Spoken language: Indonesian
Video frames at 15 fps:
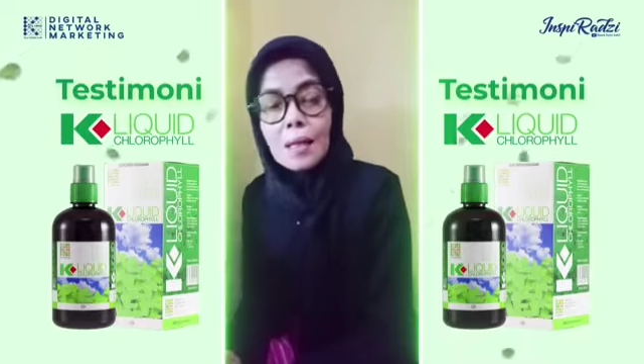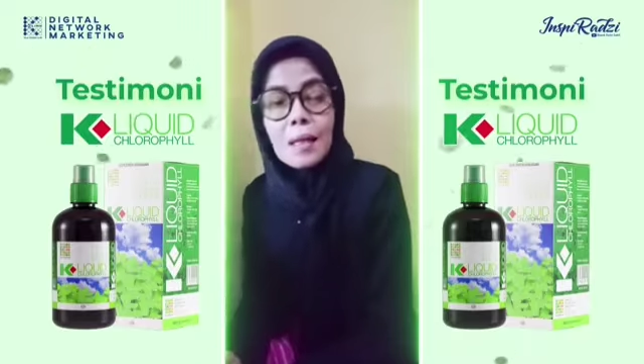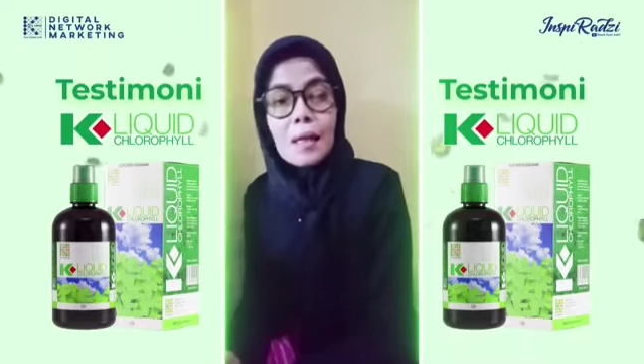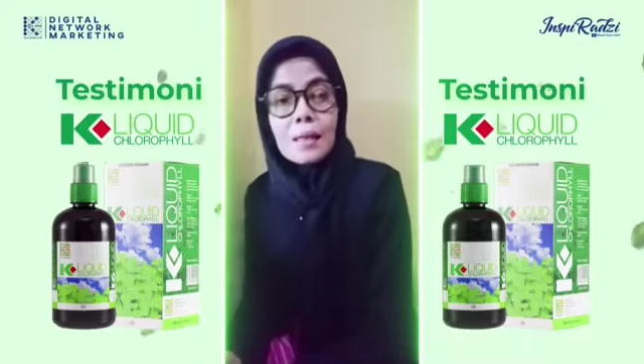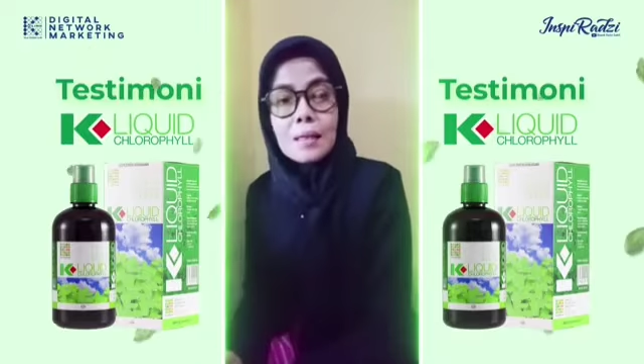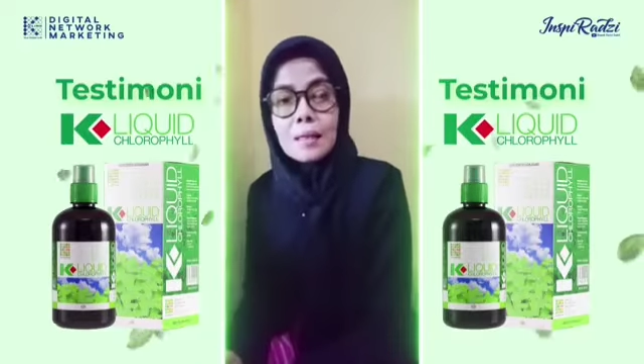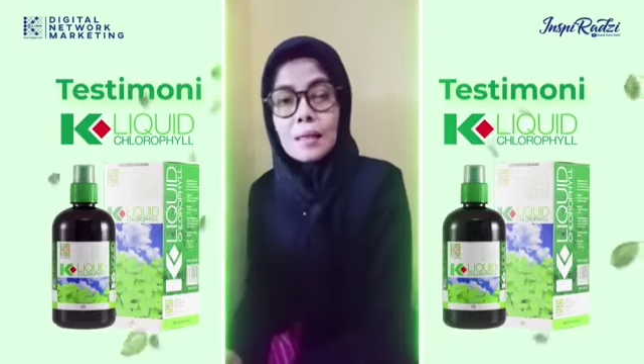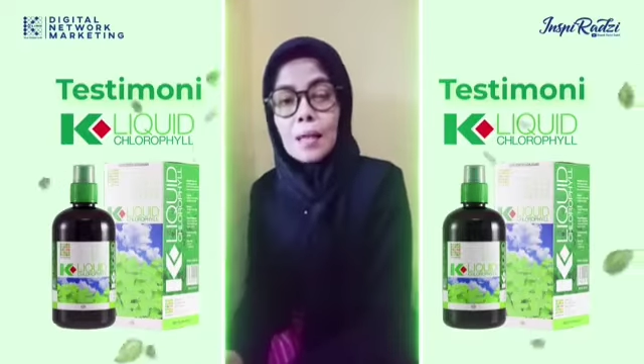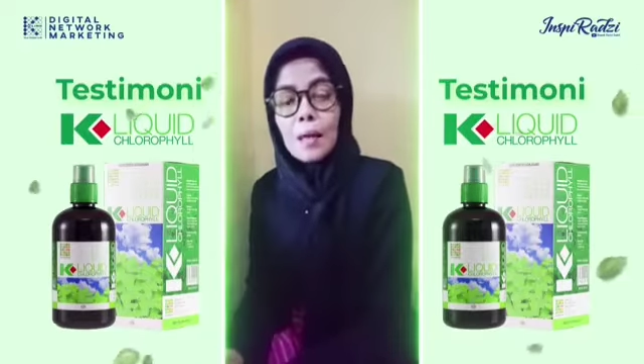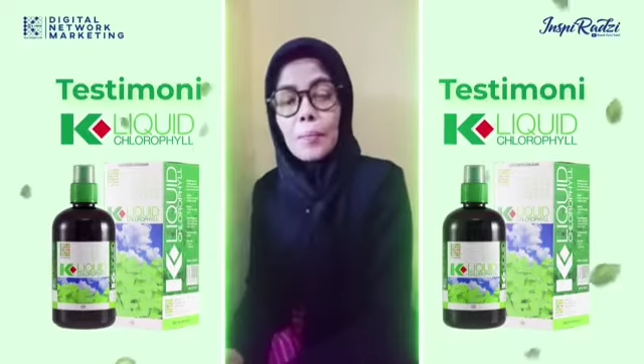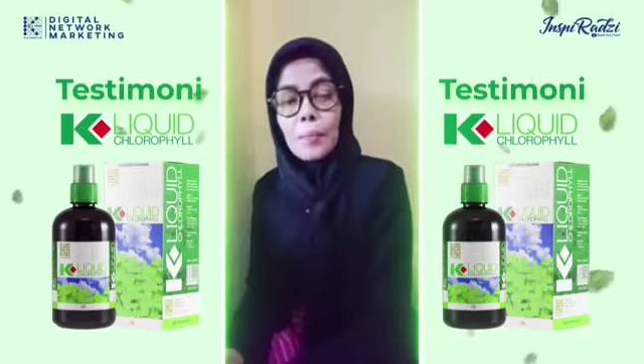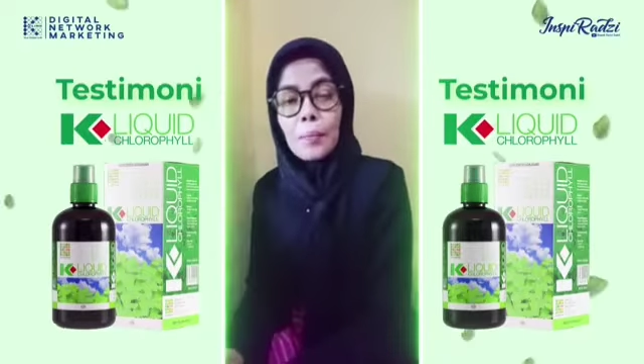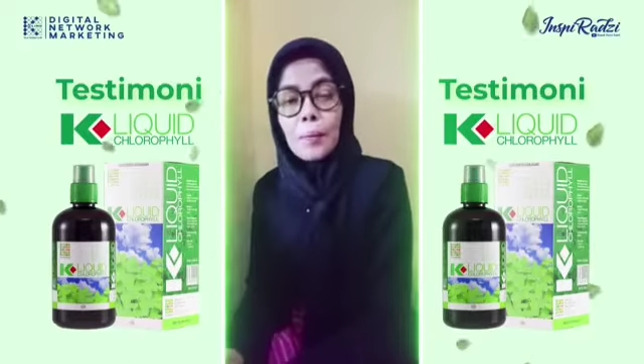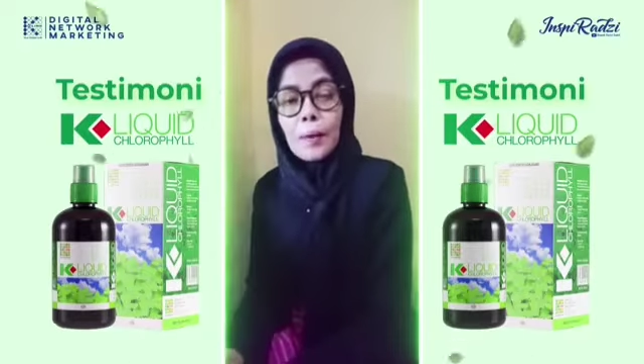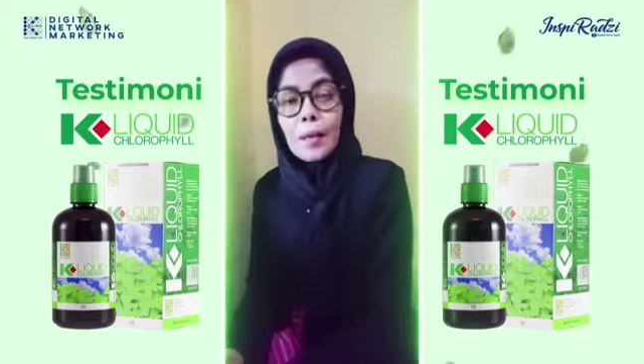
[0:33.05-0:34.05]
lekas
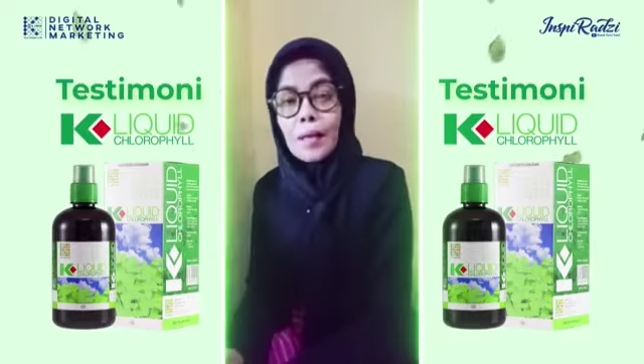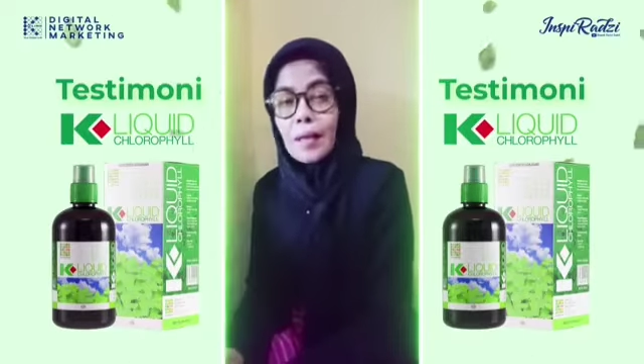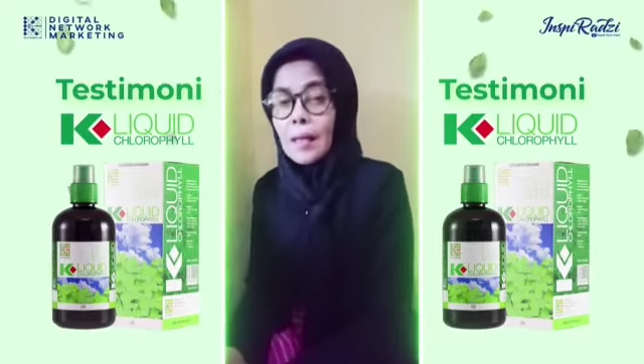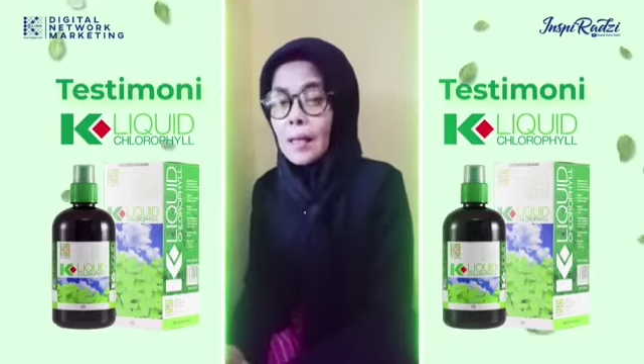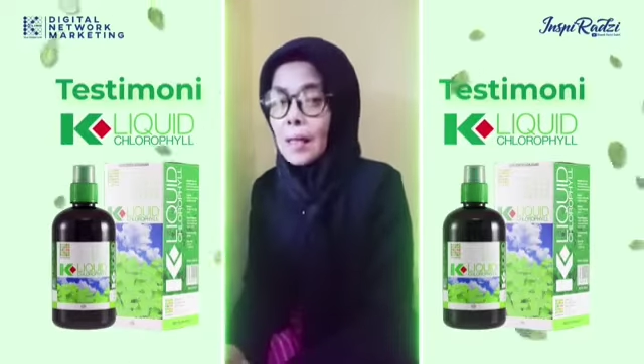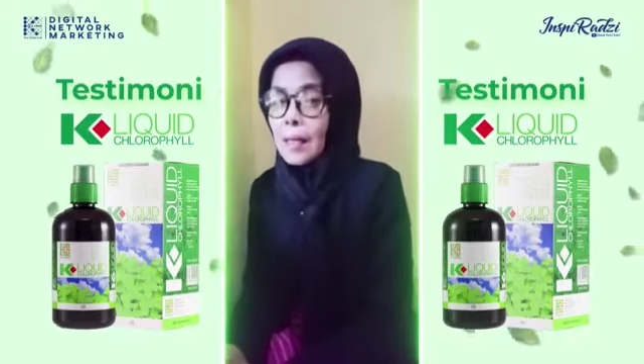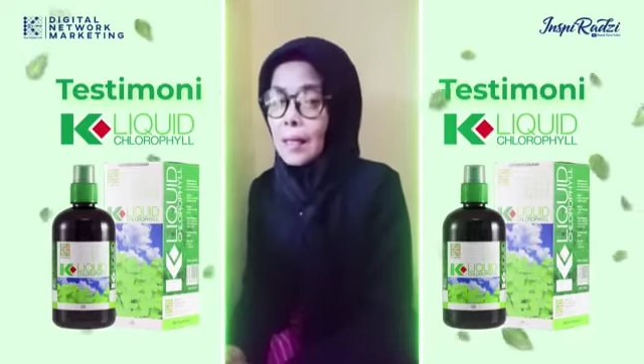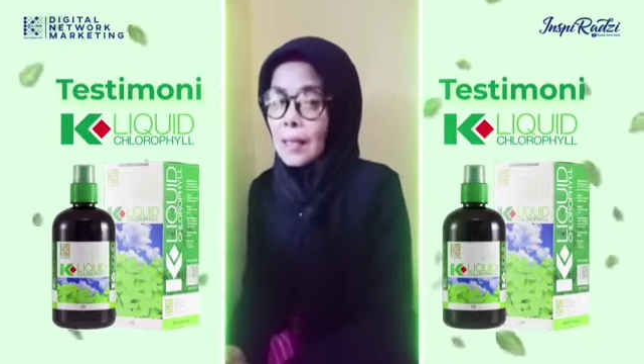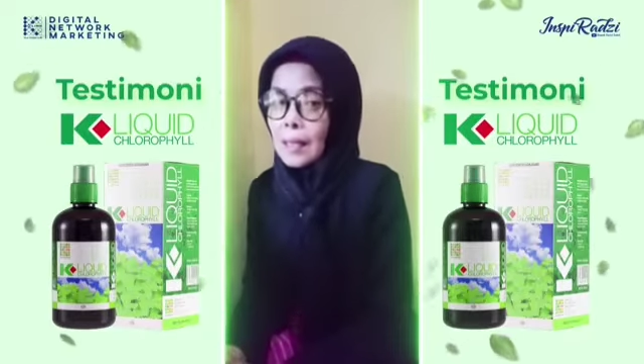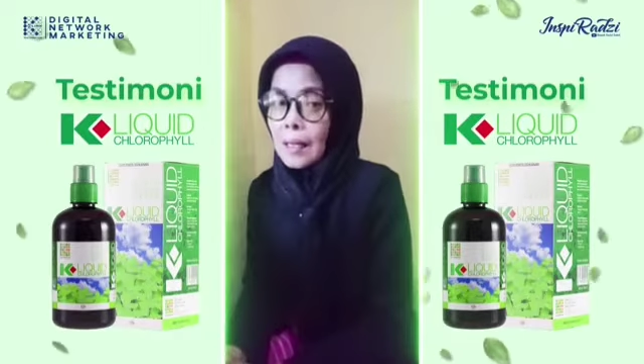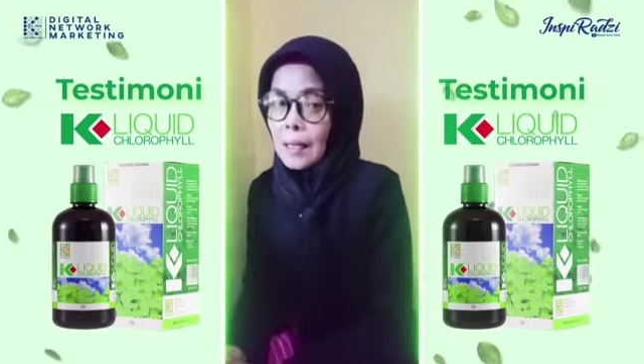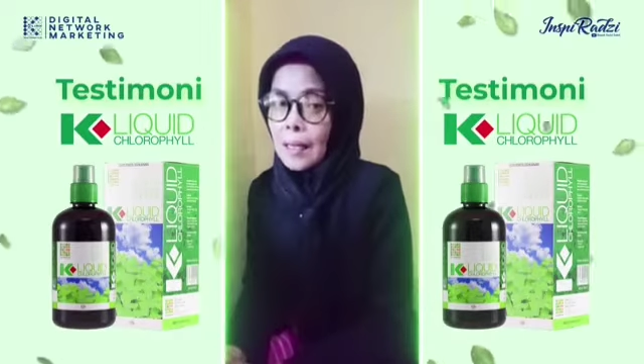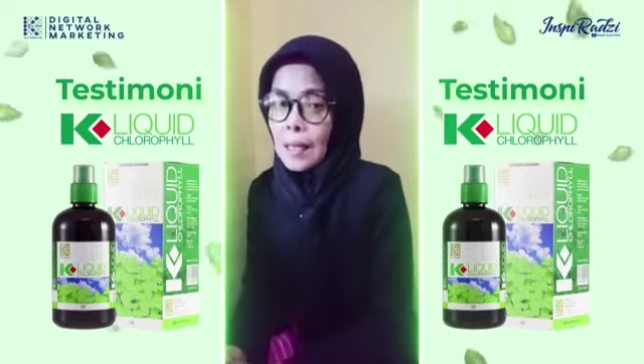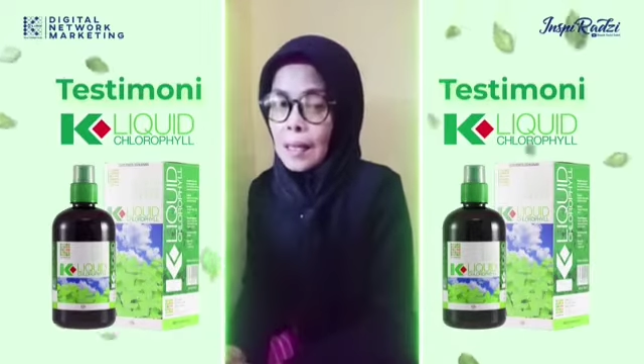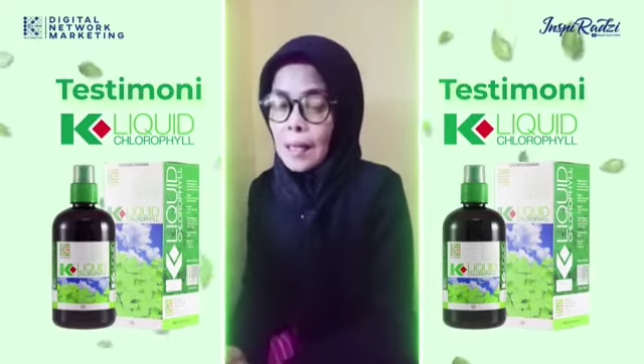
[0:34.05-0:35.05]
capek
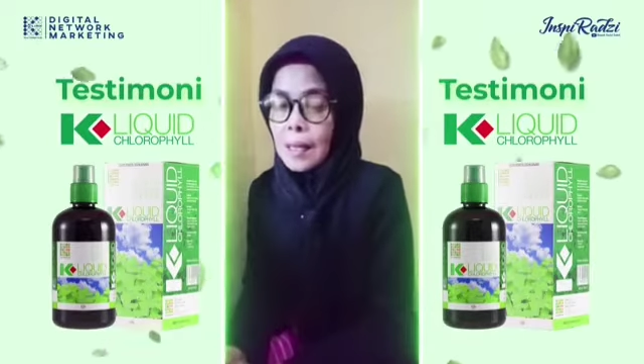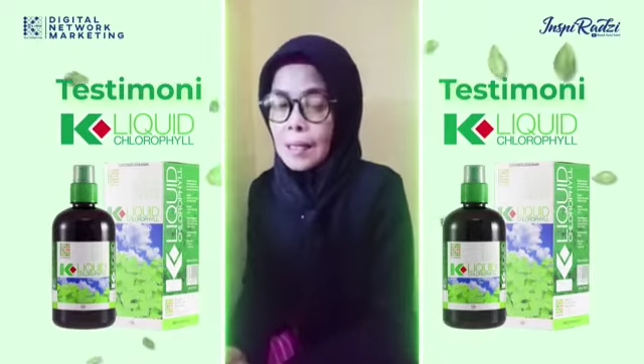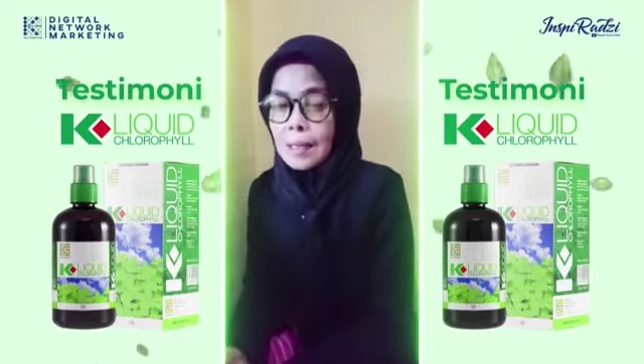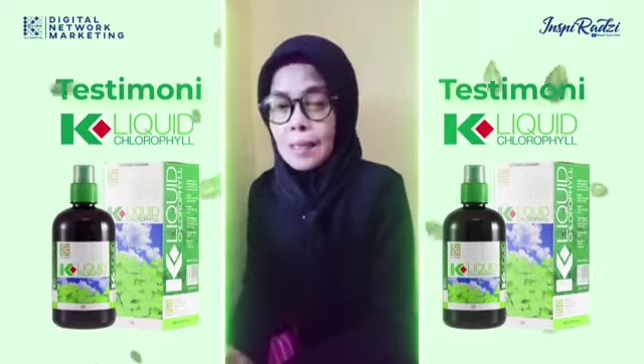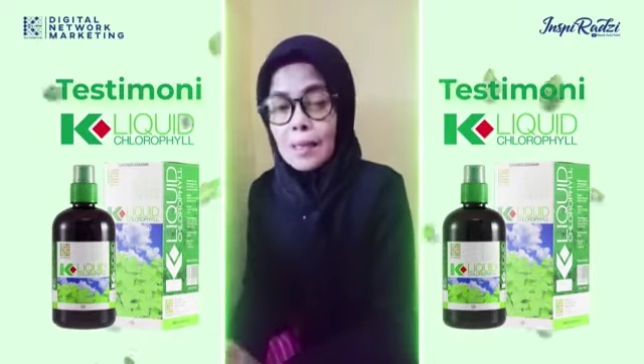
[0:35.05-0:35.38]
lelah,